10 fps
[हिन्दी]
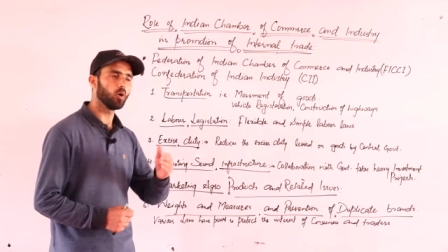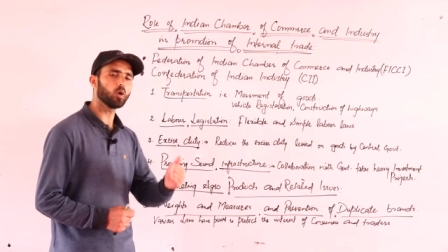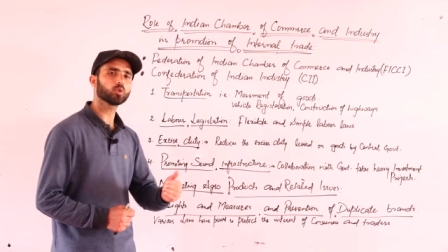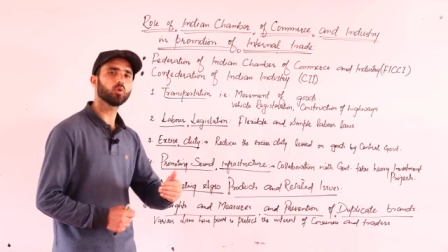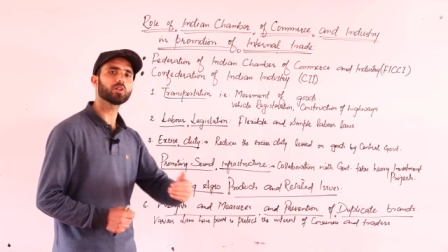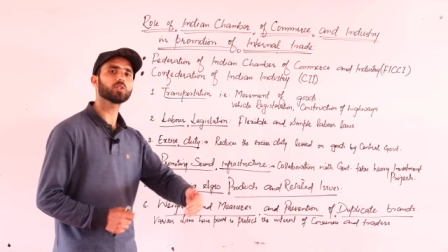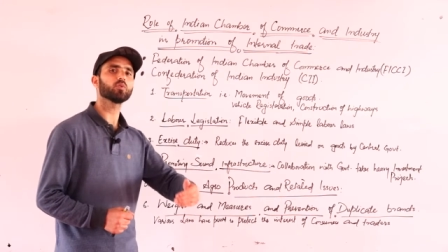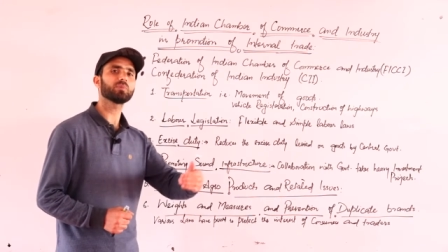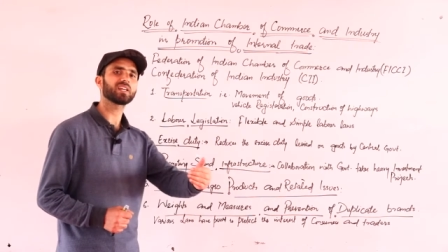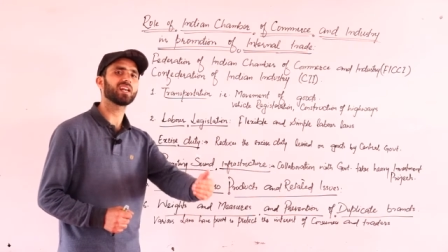और थोड़ी सी
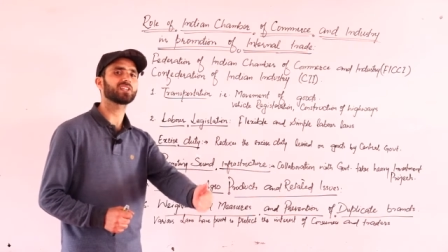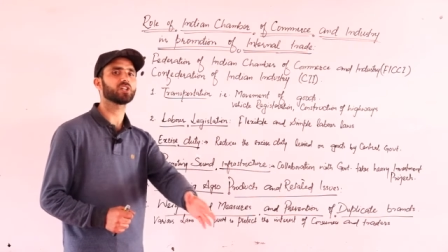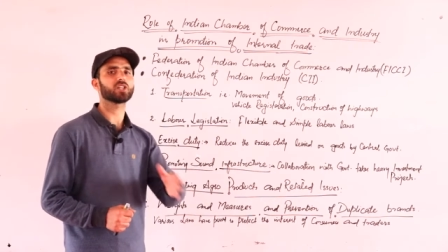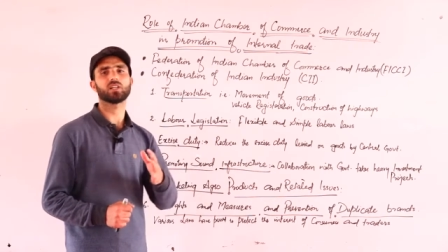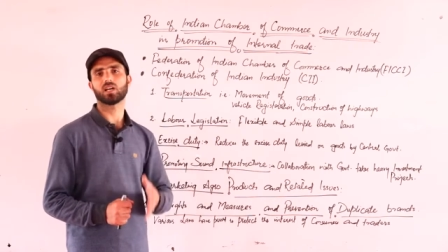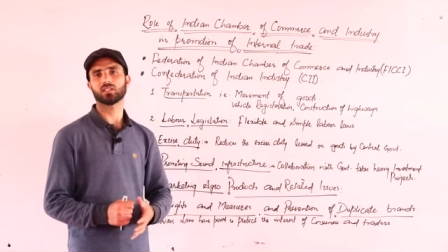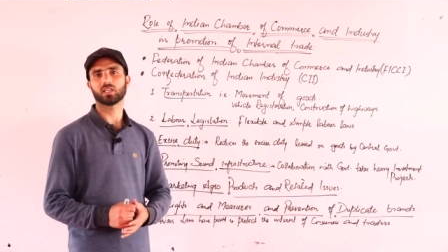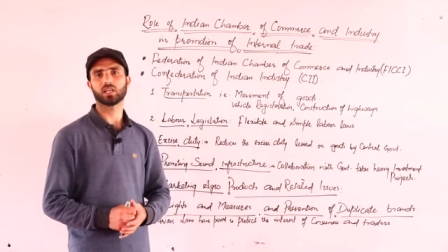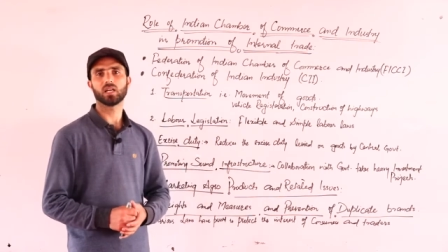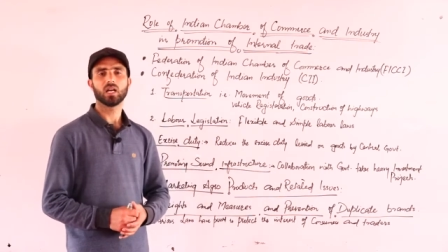उनमें रिलैक्सेशन
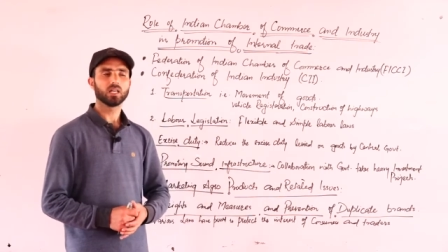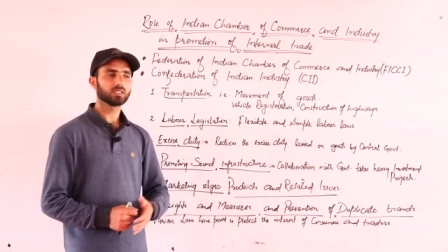लाते हैं